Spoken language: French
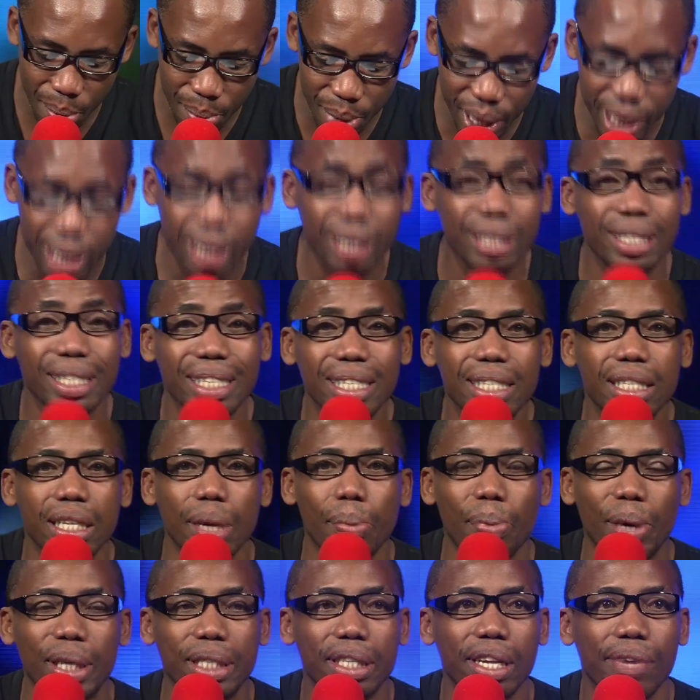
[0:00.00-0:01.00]
Mais qu'est-ce qui
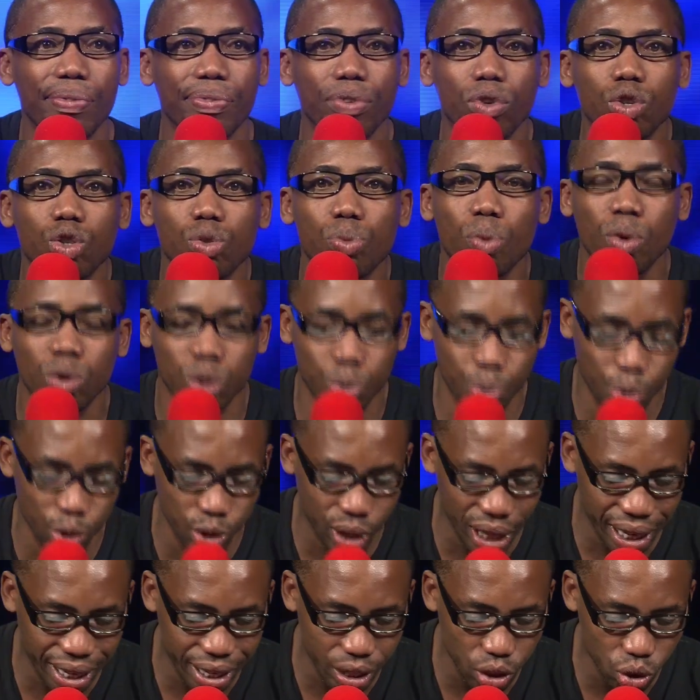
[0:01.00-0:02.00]
s'est passé Franchement, on se
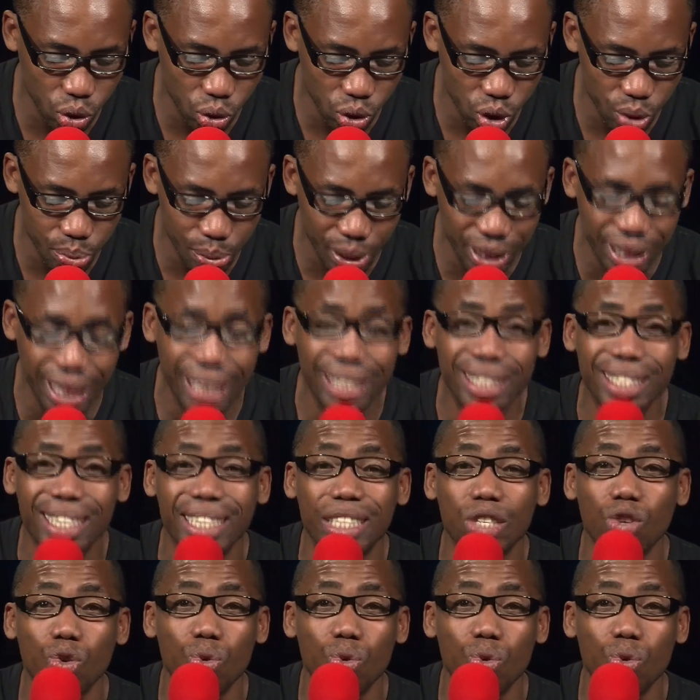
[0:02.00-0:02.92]
pose des questions ce matin. Ils étaient